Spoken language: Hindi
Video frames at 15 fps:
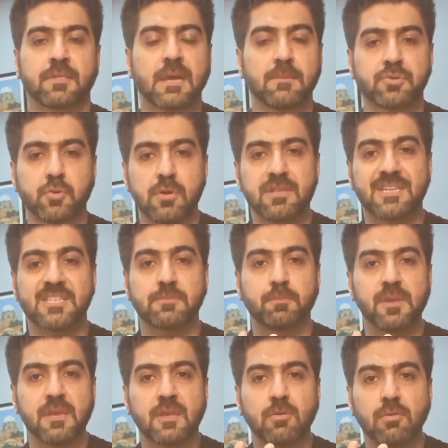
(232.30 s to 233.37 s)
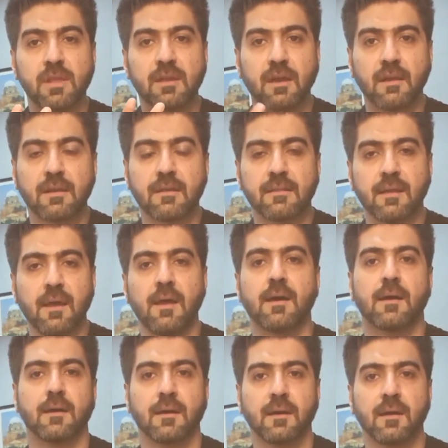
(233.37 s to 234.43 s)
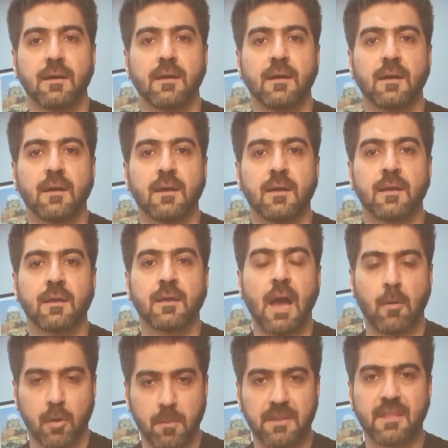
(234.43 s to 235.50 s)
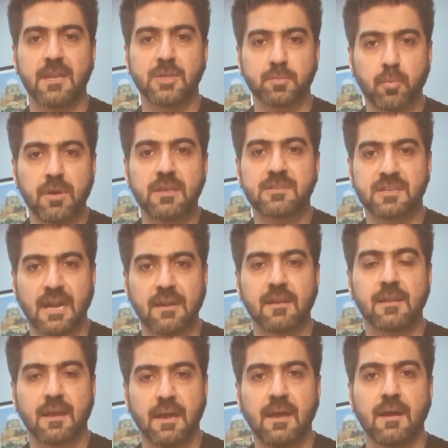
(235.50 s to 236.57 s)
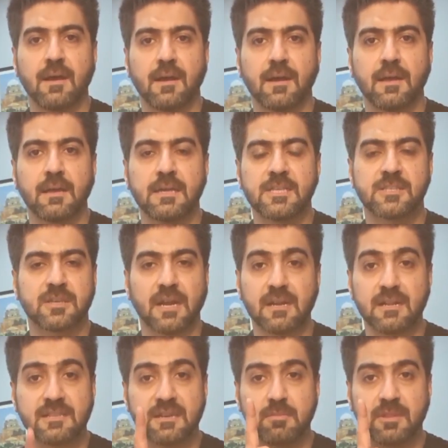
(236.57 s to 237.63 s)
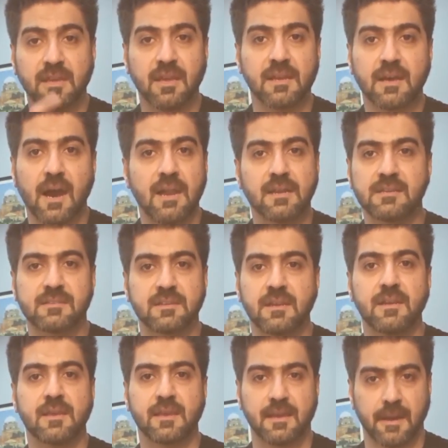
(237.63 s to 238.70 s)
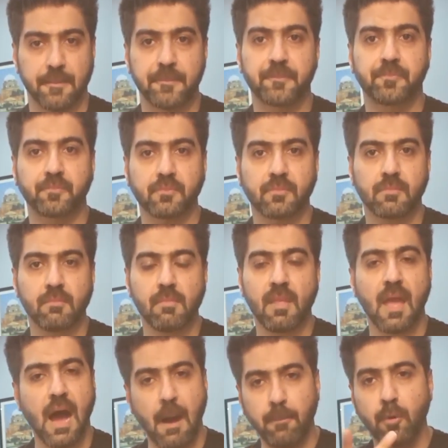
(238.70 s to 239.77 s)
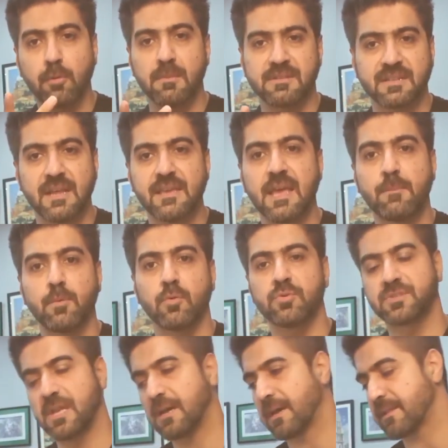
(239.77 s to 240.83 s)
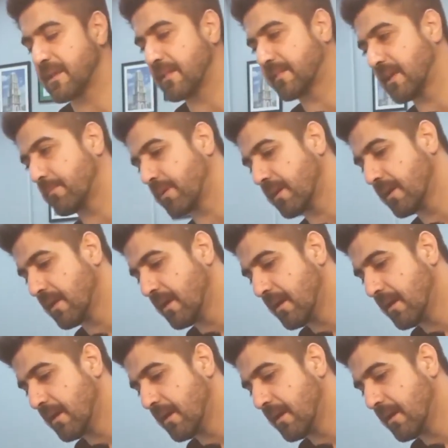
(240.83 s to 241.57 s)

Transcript: तब सोल्जर स्पीक क्यों नहीं कर रहा था आपको पता है ना उस पूरे स्कैंडल का इस स्कैंडल से अभी तक इनकार किसी ने नहीं किया आप लोग मसला ये आप लोग गुस्सा कर जाते हैं फिर